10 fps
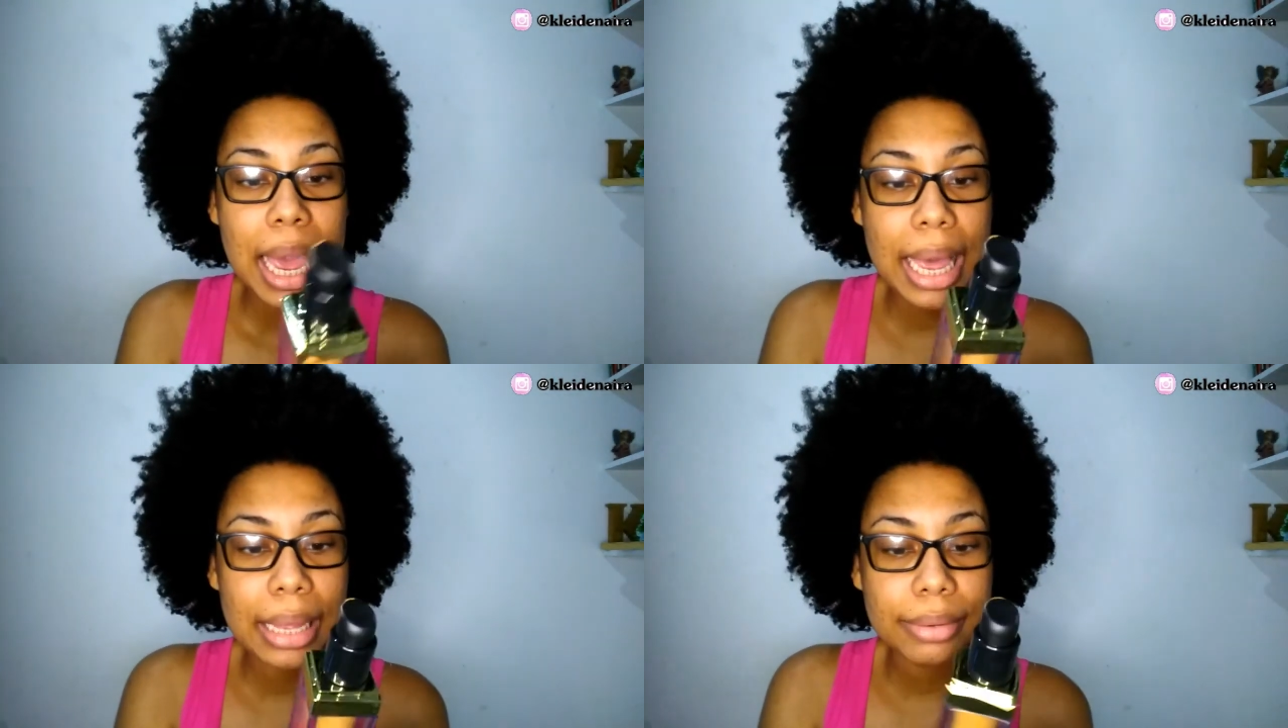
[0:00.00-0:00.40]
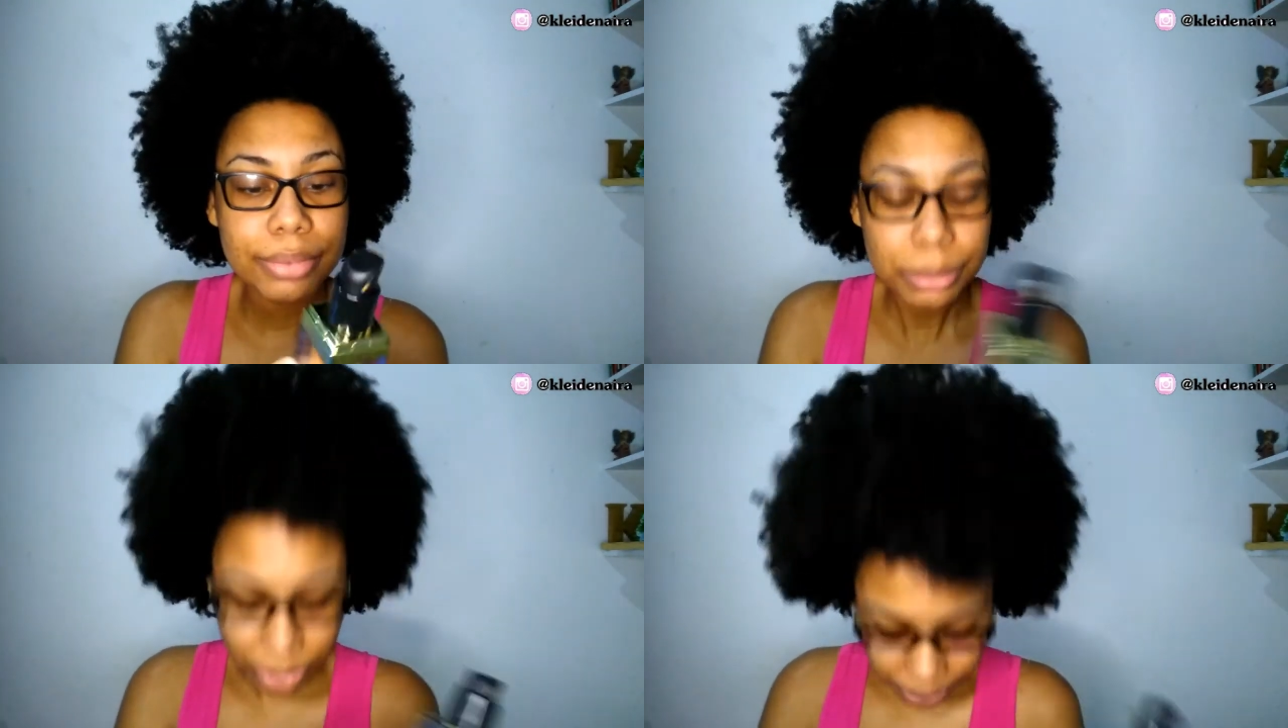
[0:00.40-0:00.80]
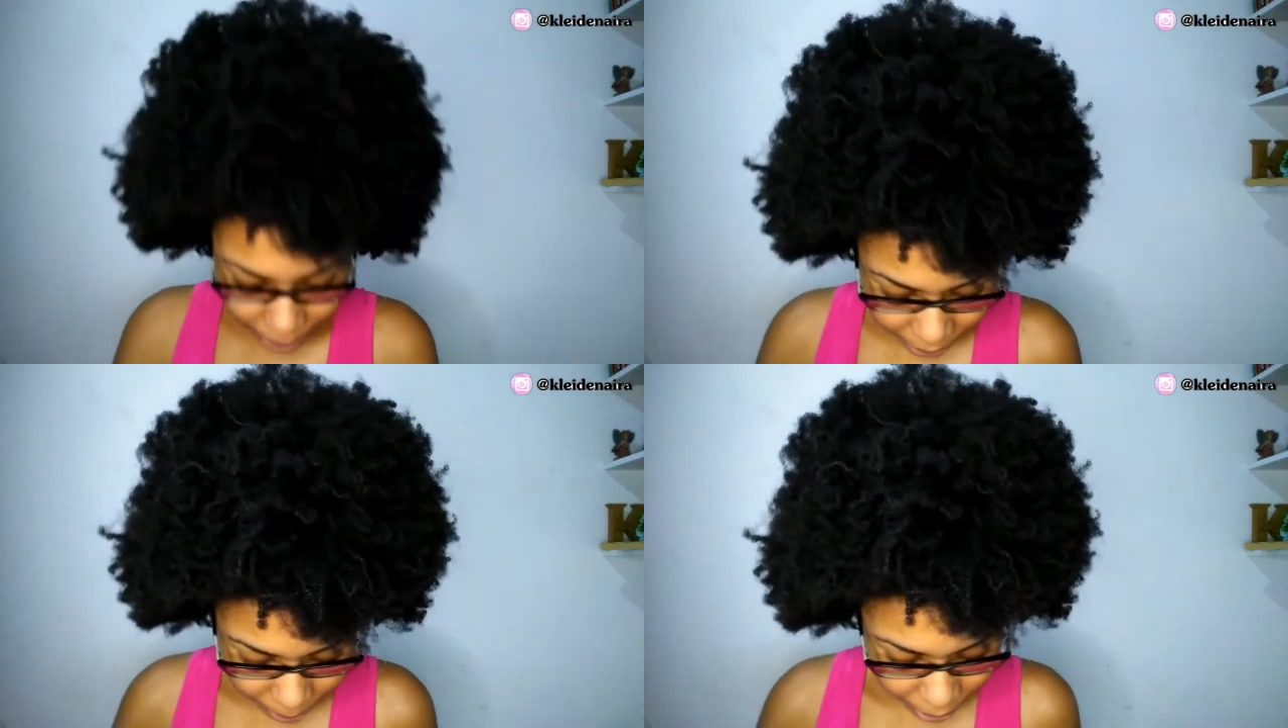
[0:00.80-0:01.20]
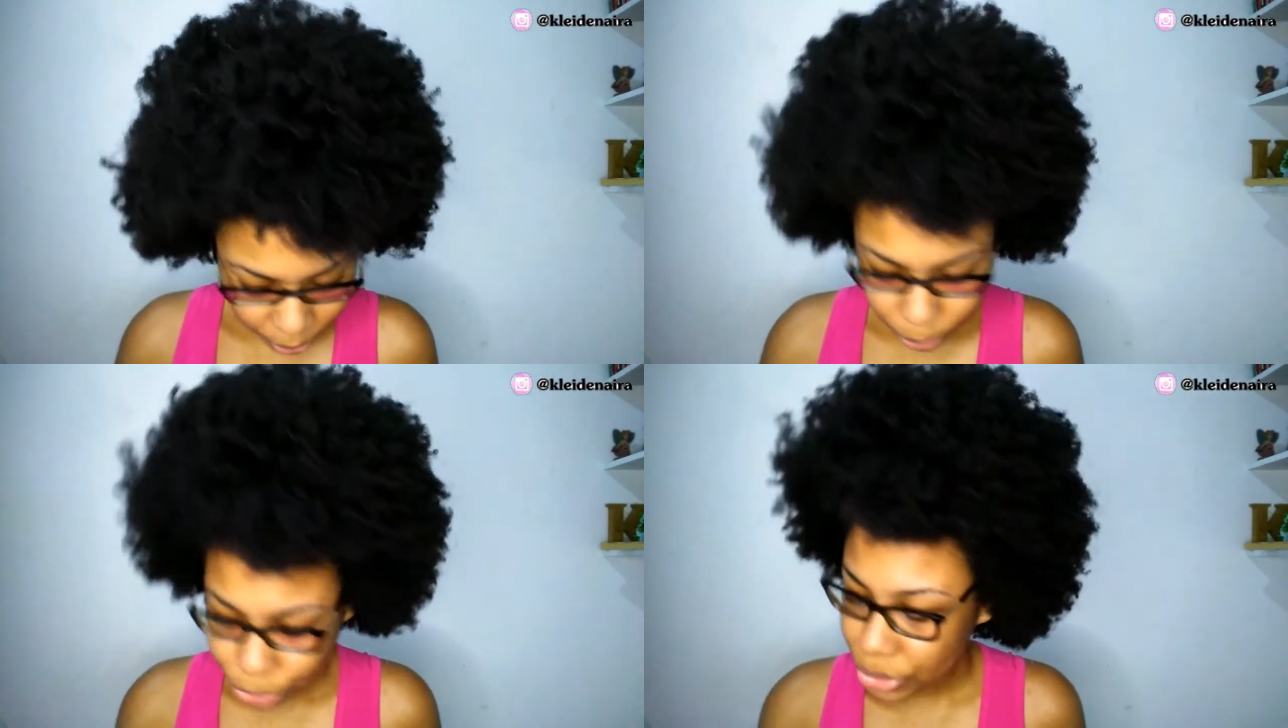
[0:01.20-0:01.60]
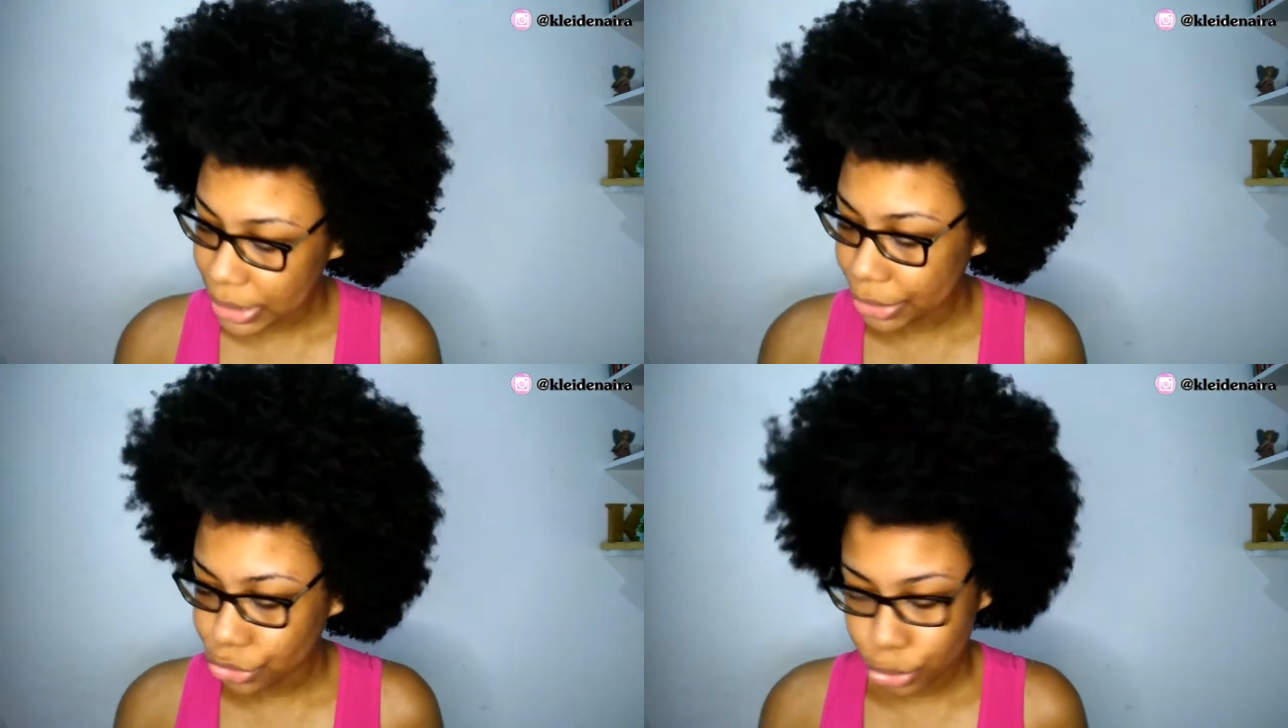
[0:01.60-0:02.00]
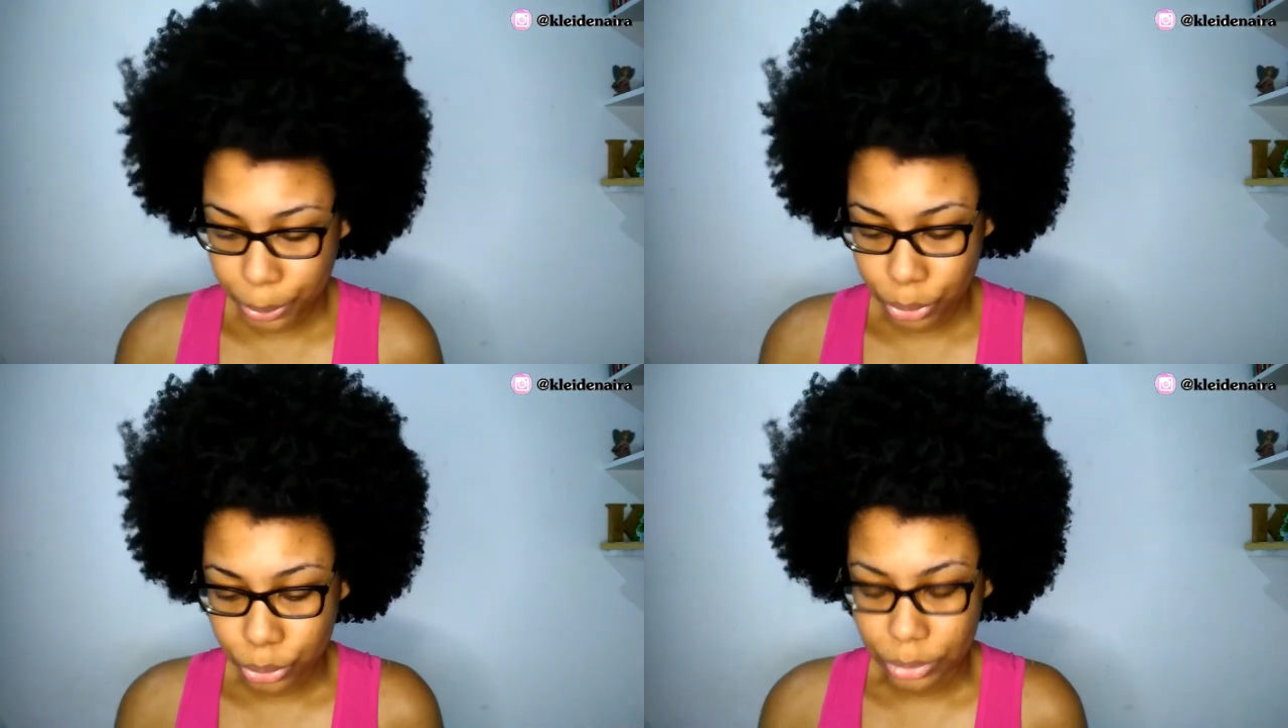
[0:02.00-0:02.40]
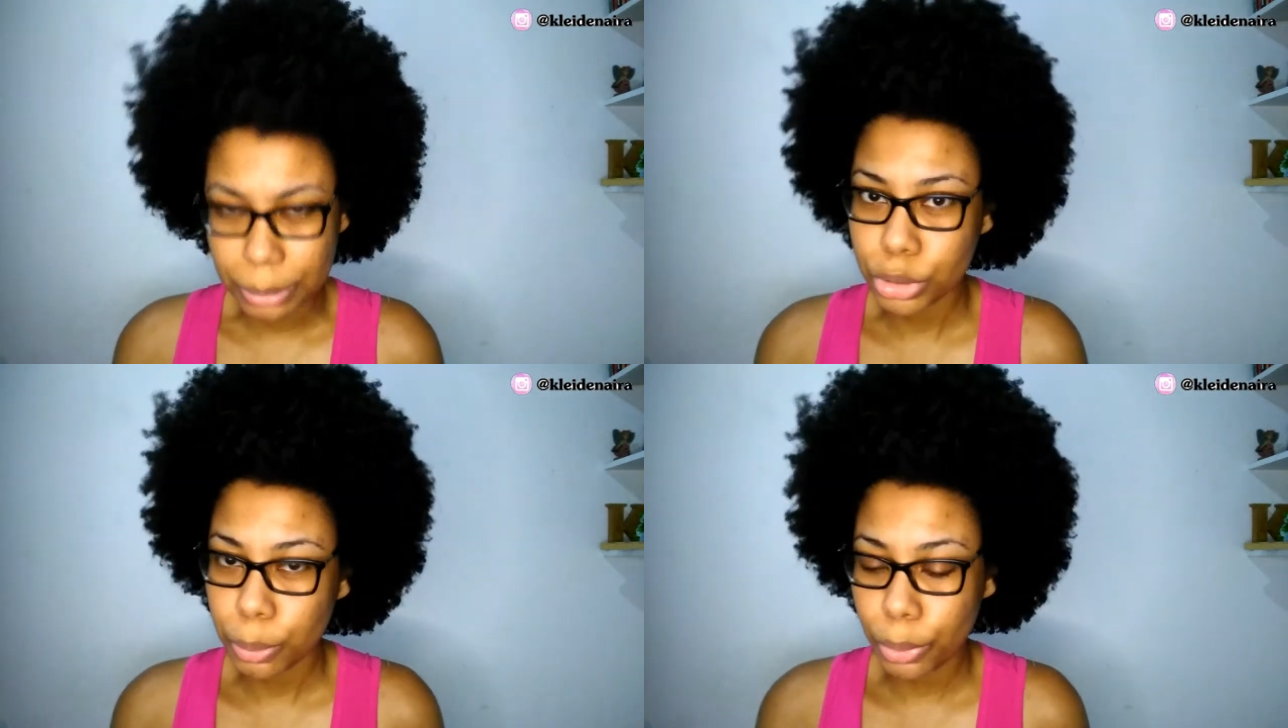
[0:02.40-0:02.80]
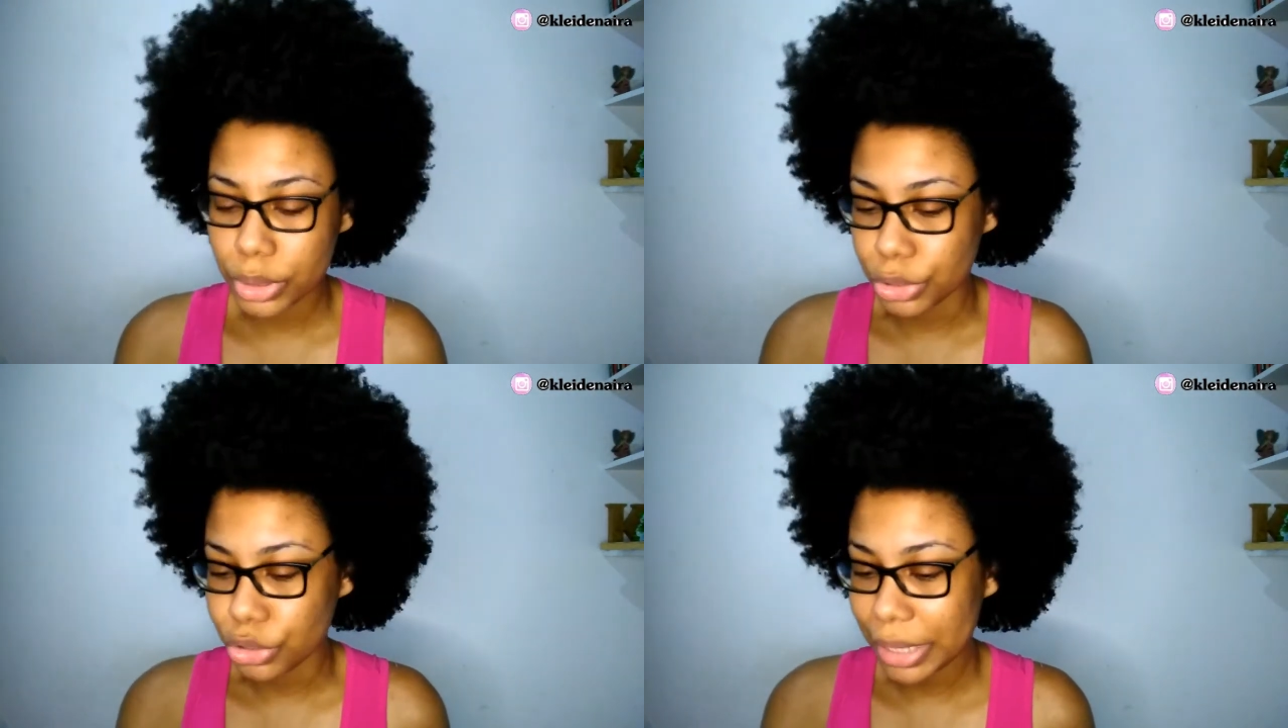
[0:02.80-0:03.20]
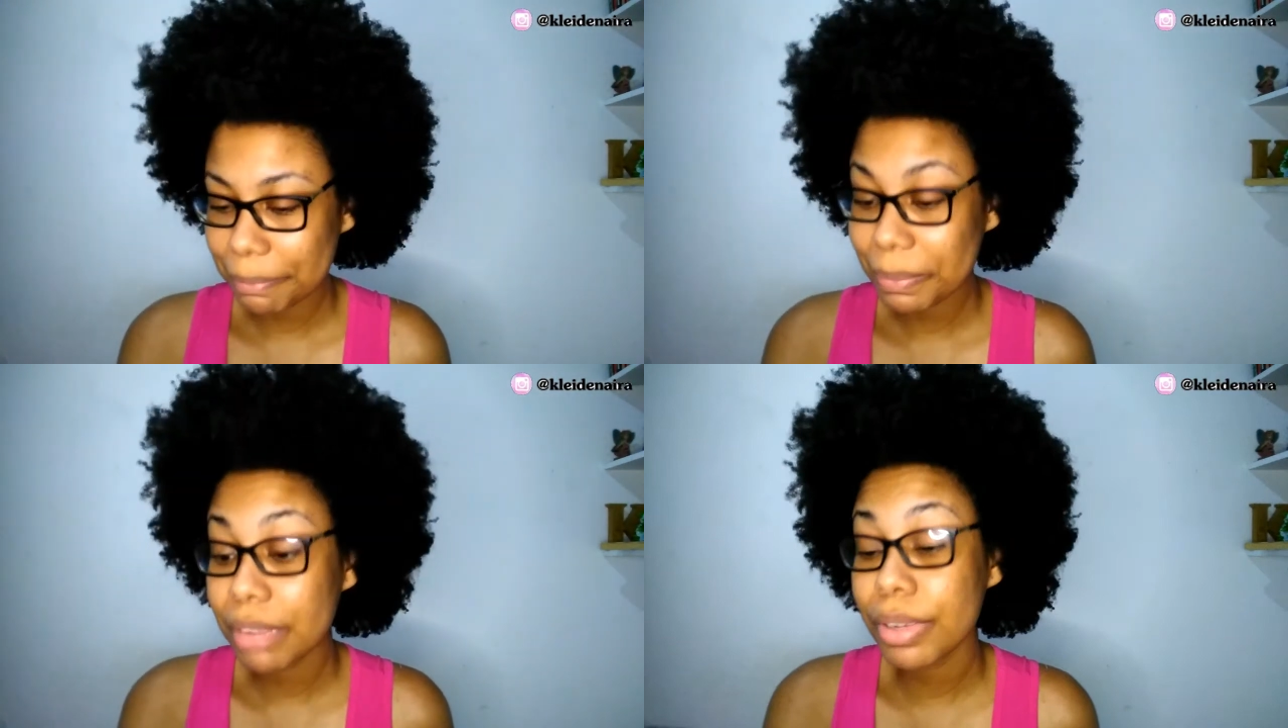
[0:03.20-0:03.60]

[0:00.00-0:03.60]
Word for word: Ah, vamos pela quantidade de produto, é muito importante, né?